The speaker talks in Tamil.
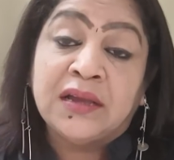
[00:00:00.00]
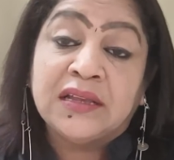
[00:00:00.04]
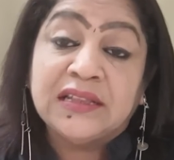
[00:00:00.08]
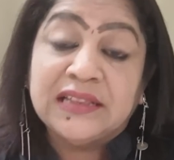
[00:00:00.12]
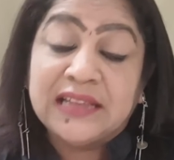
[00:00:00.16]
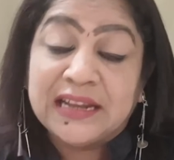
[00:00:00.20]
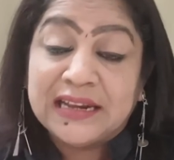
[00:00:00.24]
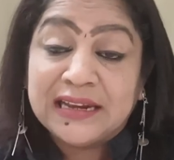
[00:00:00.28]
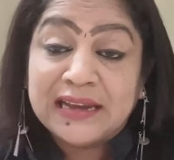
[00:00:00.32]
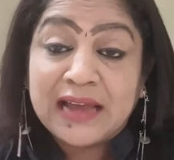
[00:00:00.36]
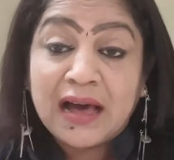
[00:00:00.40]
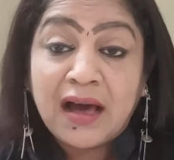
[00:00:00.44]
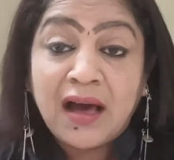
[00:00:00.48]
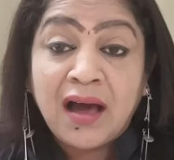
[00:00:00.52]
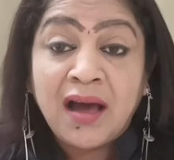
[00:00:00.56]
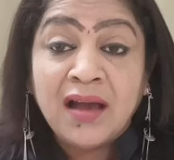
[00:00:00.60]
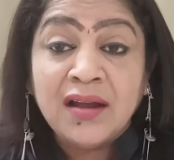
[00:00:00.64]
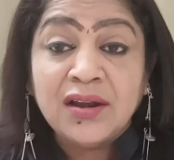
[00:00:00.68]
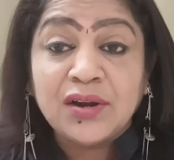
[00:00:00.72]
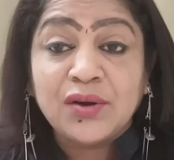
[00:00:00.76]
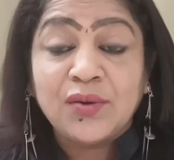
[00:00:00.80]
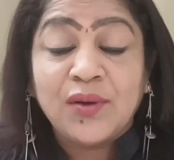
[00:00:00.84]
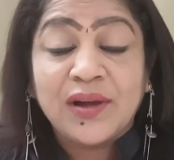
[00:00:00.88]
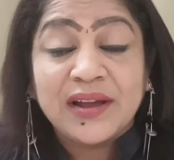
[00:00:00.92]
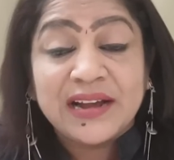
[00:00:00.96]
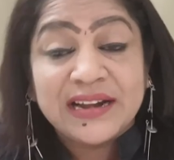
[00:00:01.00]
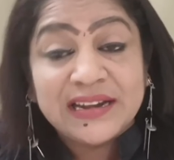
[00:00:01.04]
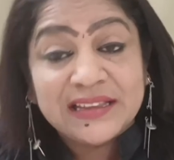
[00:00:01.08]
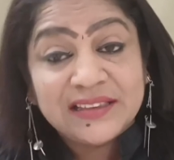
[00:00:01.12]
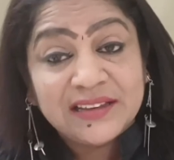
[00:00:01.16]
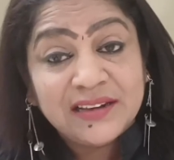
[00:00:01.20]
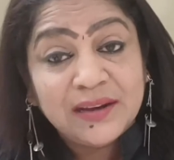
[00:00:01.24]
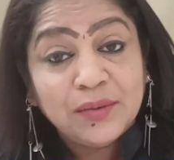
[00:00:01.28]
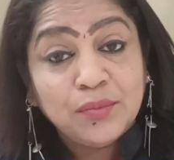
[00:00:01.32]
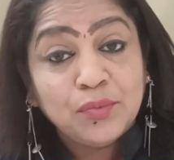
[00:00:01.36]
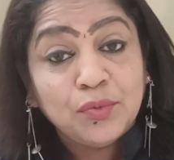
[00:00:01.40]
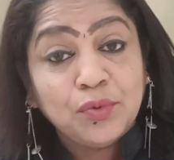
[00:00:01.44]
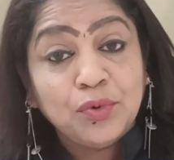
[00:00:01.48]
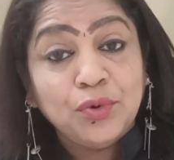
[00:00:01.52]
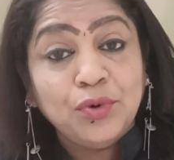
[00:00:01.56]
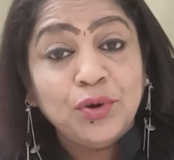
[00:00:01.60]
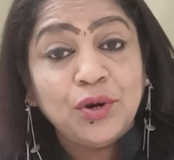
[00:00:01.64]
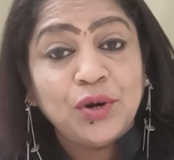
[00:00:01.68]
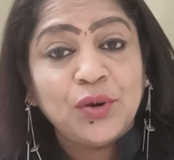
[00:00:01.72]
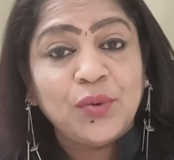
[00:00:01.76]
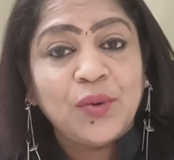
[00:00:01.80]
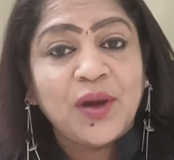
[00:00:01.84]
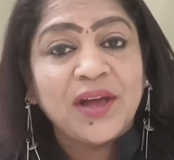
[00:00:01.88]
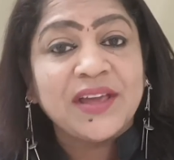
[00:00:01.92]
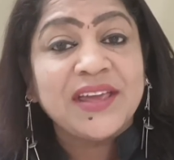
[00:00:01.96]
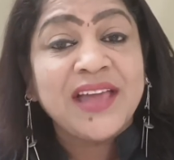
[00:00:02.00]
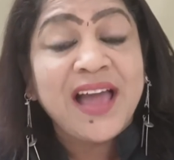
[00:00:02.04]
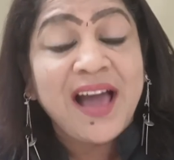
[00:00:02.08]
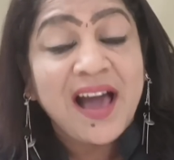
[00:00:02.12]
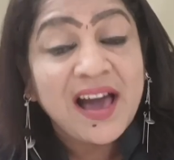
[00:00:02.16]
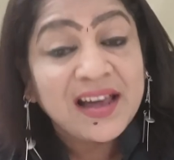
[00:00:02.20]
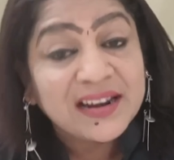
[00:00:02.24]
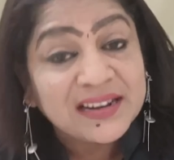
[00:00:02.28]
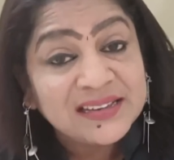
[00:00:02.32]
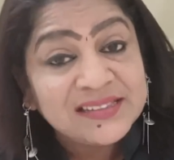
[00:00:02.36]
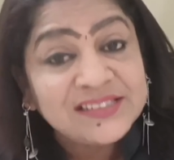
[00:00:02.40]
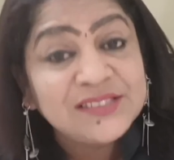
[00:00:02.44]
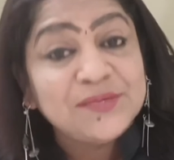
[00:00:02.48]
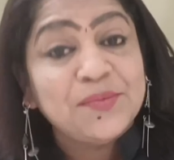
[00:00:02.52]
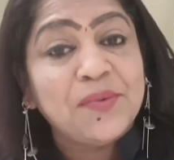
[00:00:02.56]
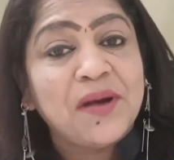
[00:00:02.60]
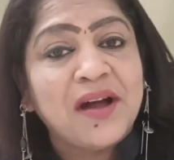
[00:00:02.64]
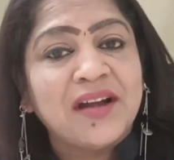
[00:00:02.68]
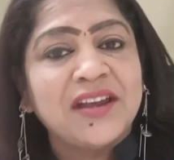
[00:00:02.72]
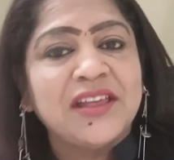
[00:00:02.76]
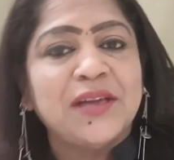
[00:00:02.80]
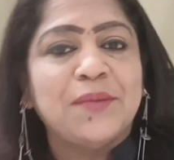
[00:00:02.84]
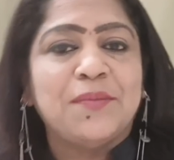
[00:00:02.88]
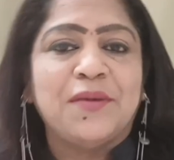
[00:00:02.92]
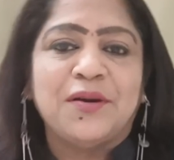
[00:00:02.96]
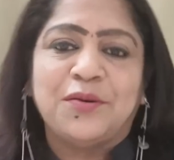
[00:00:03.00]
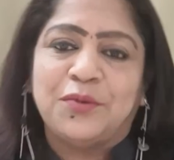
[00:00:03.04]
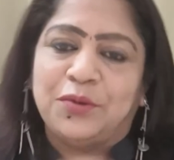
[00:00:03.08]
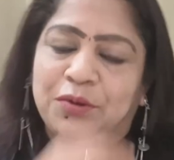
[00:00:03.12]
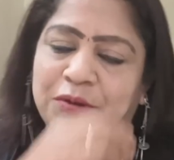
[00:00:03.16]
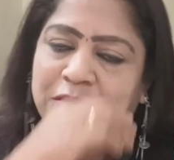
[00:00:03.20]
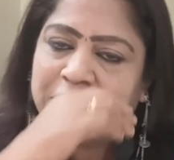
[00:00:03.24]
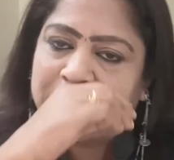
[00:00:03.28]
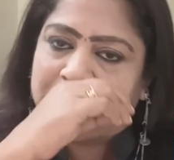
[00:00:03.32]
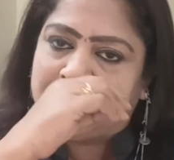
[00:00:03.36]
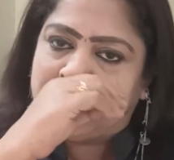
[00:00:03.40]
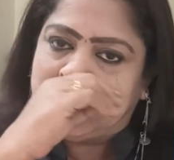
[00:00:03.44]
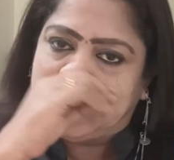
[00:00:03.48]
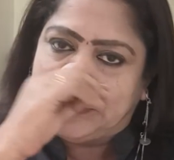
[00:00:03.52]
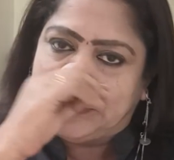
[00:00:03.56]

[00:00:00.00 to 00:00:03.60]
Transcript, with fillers: இந்த நாலு ரூபா கிட்டத்தட்ட மூன்று ரூபாயை அரசு மானியமாக கொடுக்குது